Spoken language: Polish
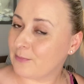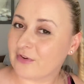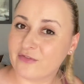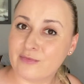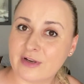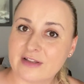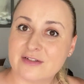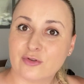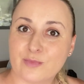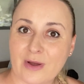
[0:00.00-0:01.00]
Prawie mi
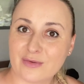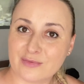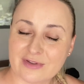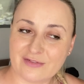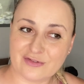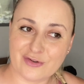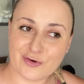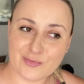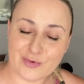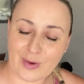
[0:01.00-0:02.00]
ręce odpadły, bo dawno nie
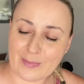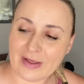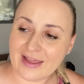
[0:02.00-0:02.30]
robiłam.